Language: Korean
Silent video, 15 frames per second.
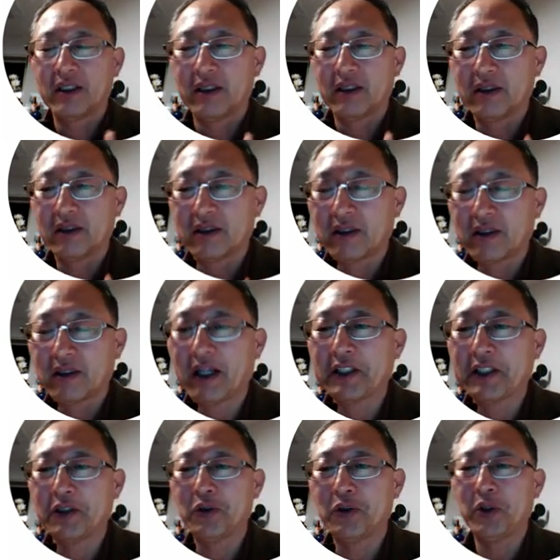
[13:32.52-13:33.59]

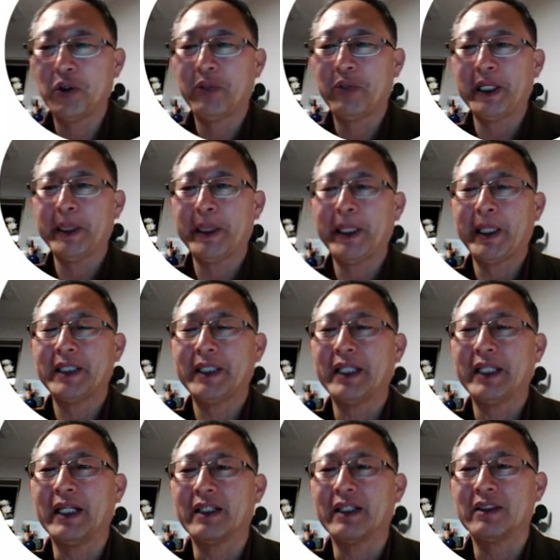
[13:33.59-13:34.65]
과학기술이 발달하지
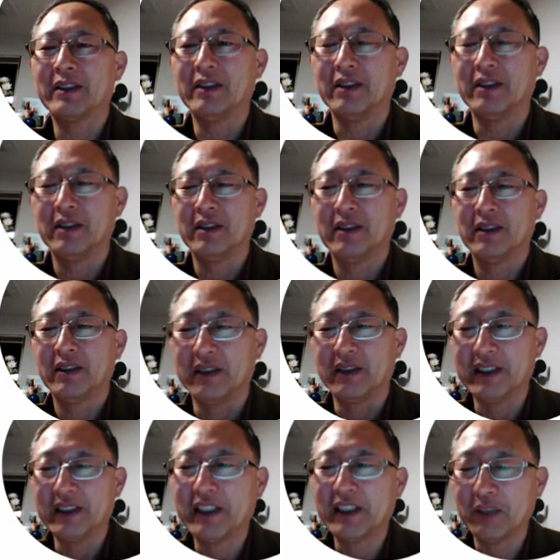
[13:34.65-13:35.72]
않아서
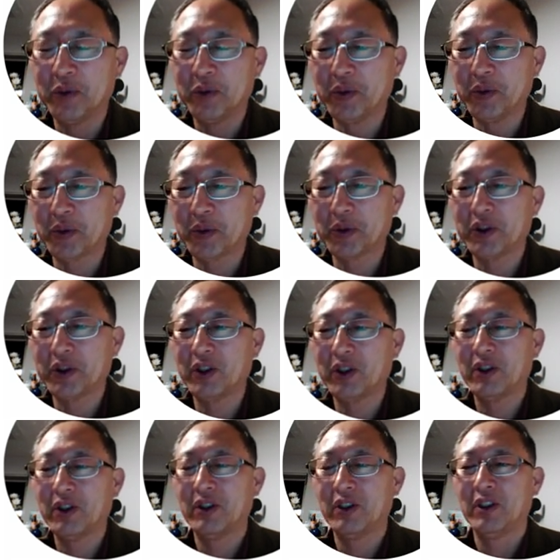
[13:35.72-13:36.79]
전자제품으로서
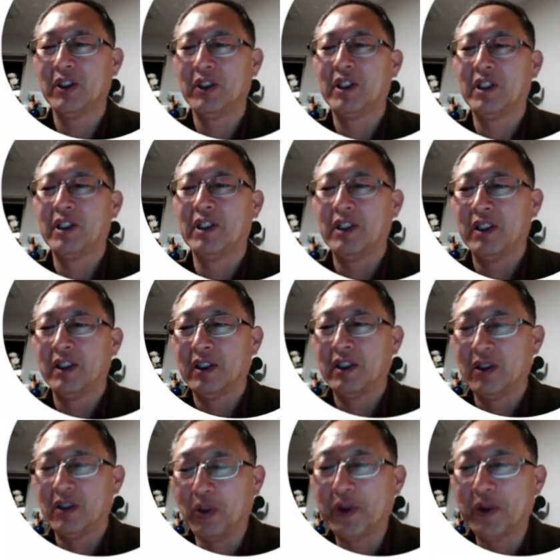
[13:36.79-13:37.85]

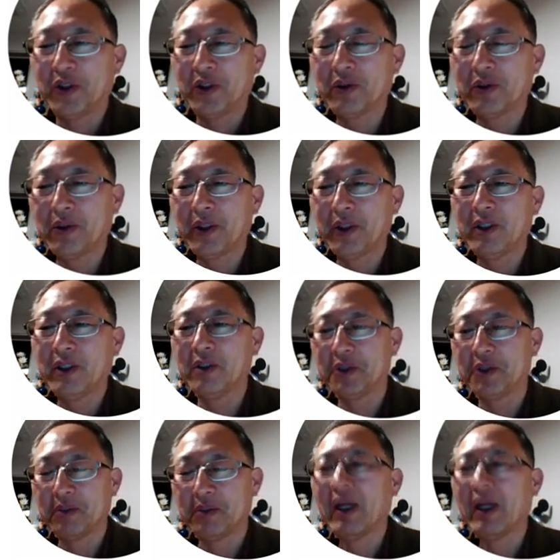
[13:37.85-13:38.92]
로봇 청소기는
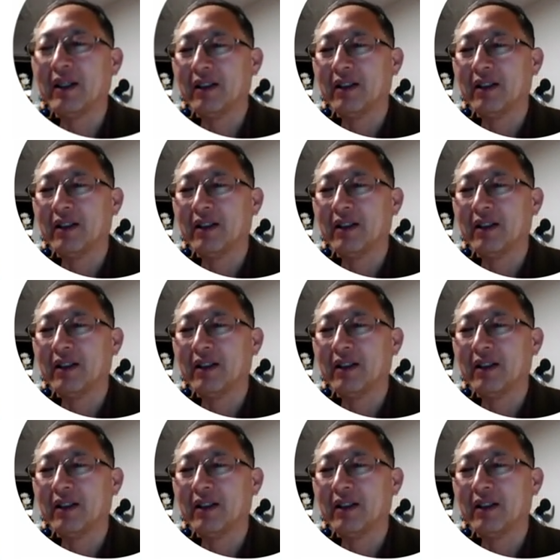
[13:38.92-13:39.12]
없지만